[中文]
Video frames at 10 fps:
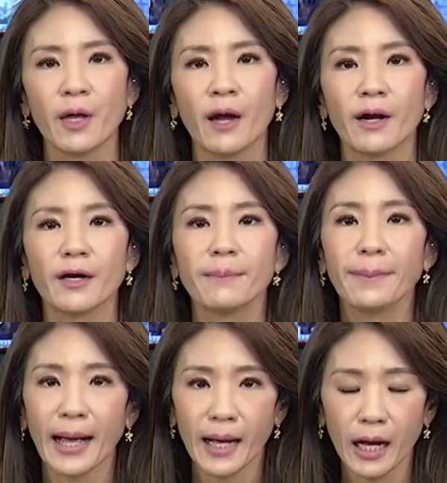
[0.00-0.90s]
而
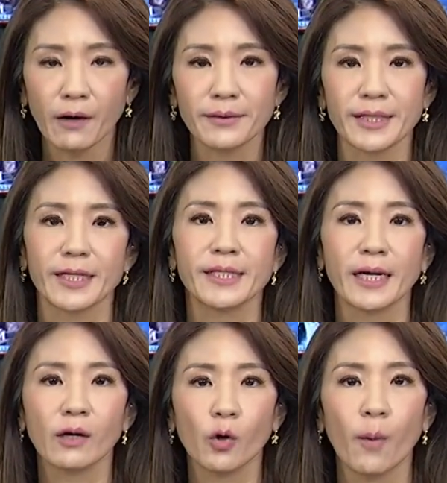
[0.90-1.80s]
八号即
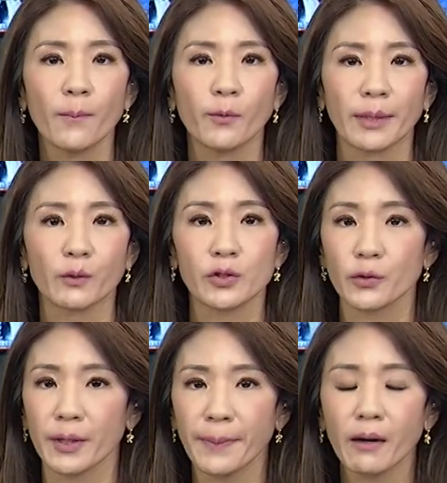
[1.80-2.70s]
将公布美国
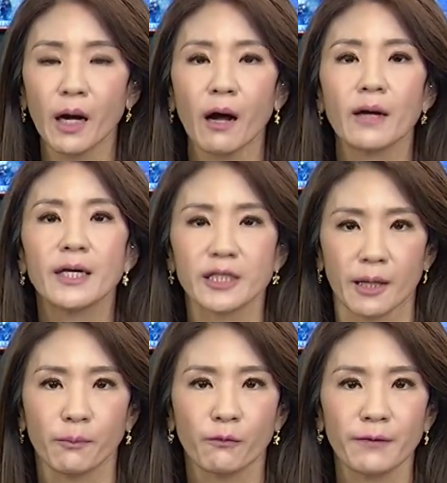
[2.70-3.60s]
就业报告，这
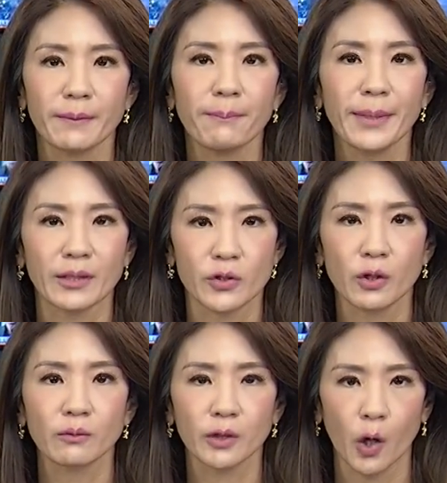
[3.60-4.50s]
个部分备
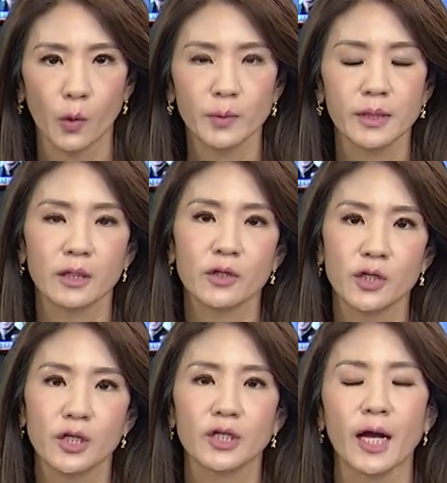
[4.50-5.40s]
受投资
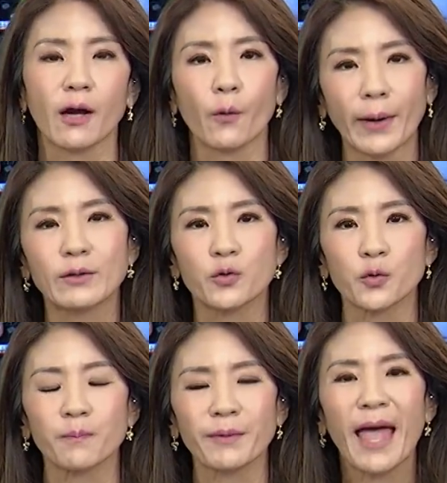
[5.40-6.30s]
市场关注。